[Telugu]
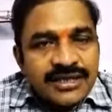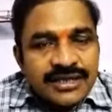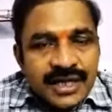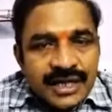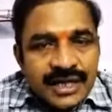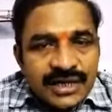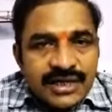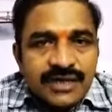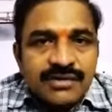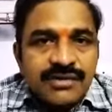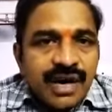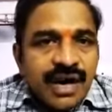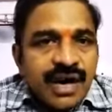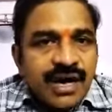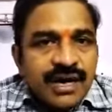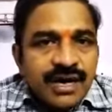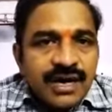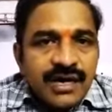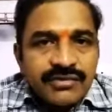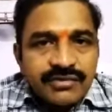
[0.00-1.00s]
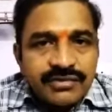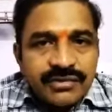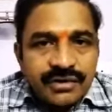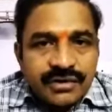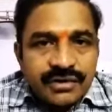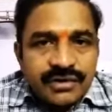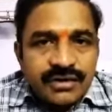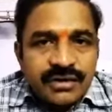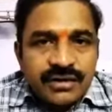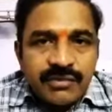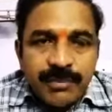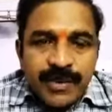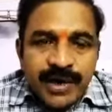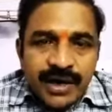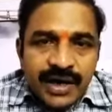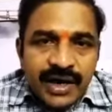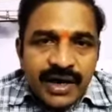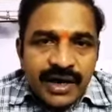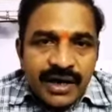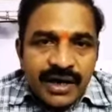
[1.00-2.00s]
చట్టం ఆల్రెడీ ఉంది
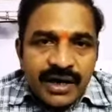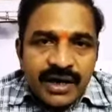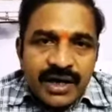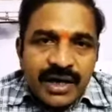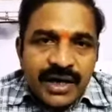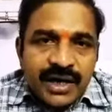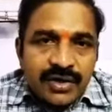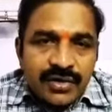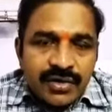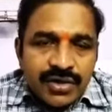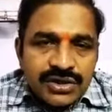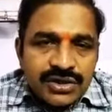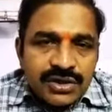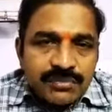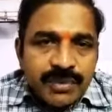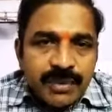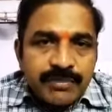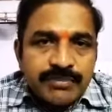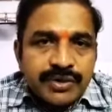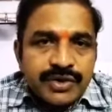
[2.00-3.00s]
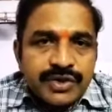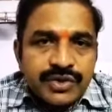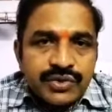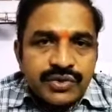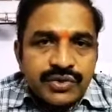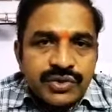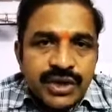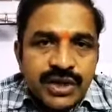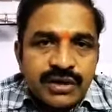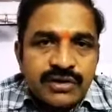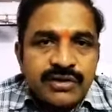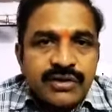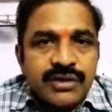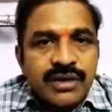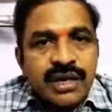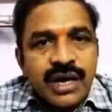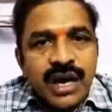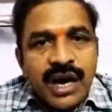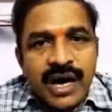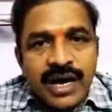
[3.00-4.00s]
ఇప్పటికే లీగల్ నోటీసులు పంపిస్తూ ఉంటారు
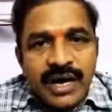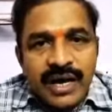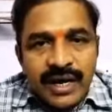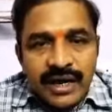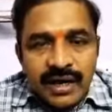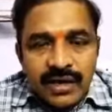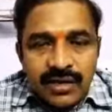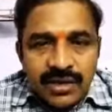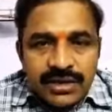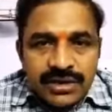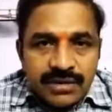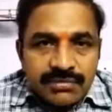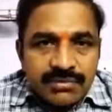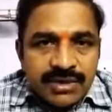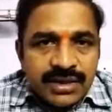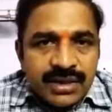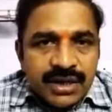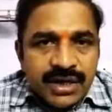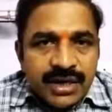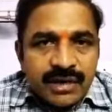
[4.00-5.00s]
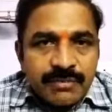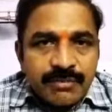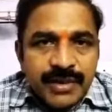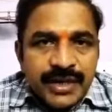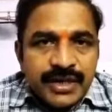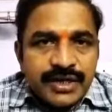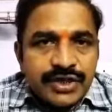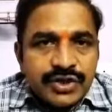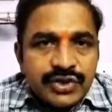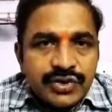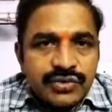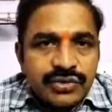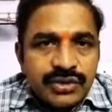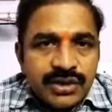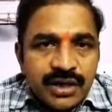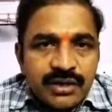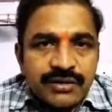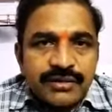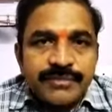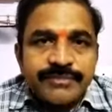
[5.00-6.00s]
ఆ లీగల్ నోటీసుల మీద రిప్లై ఇస్తూ
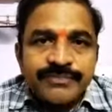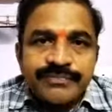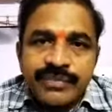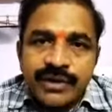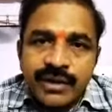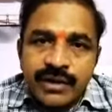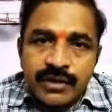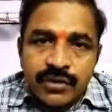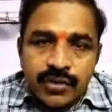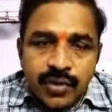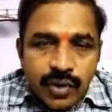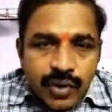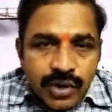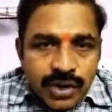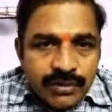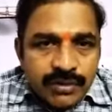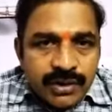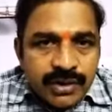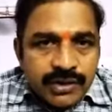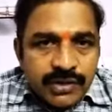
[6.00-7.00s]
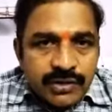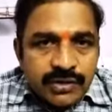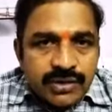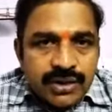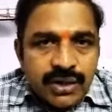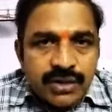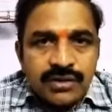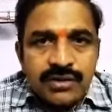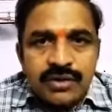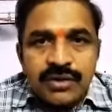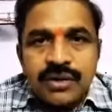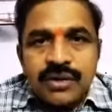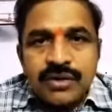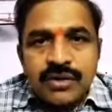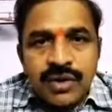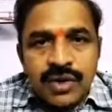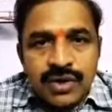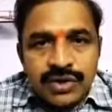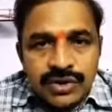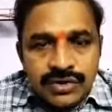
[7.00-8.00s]
ఉంటారు కోర్టుకు వెళ్తూ ఉంటారు
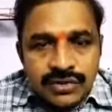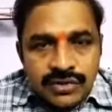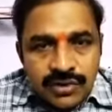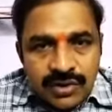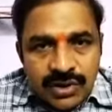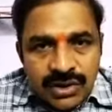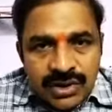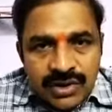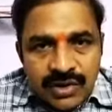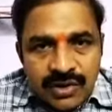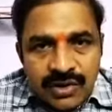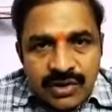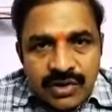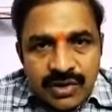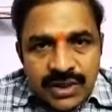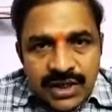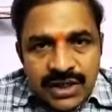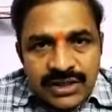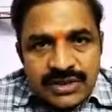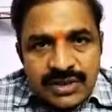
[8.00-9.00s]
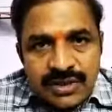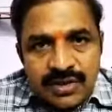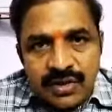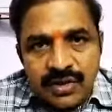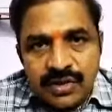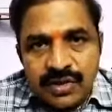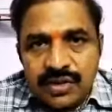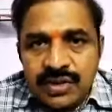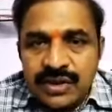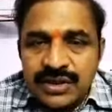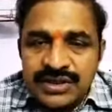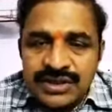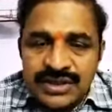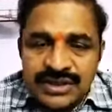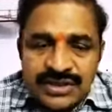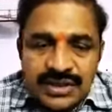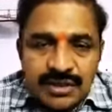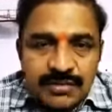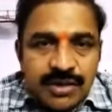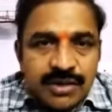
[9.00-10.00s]
కొన్ని కొన్ని కేసుల్లో
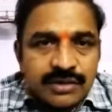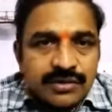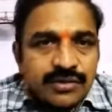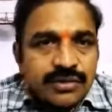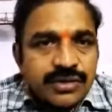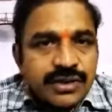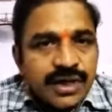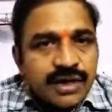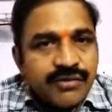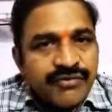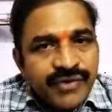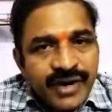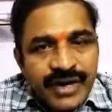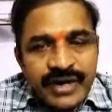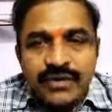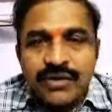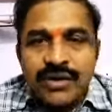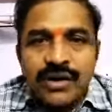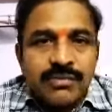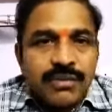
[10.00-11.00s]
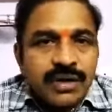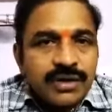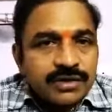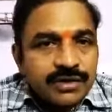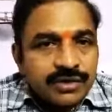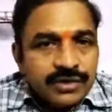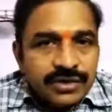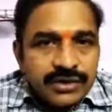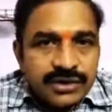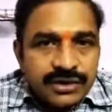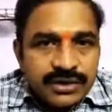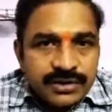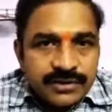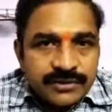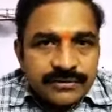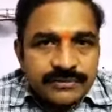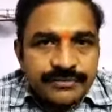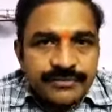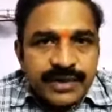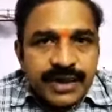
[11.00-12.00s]
శిక్షలు పడుతూ ఉంటాయి ఫైన్ కూడా పడుతూ ఉంటుంది
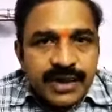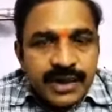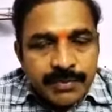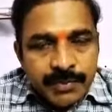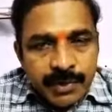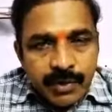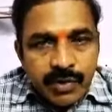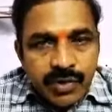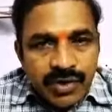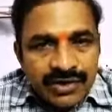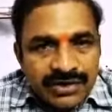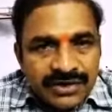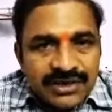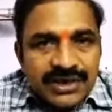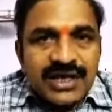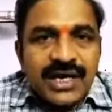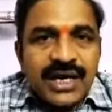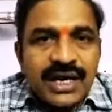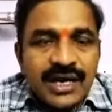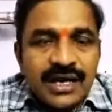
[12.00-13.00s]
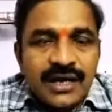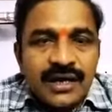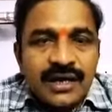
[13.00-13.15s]
ఇప్పుడు కొత్తగా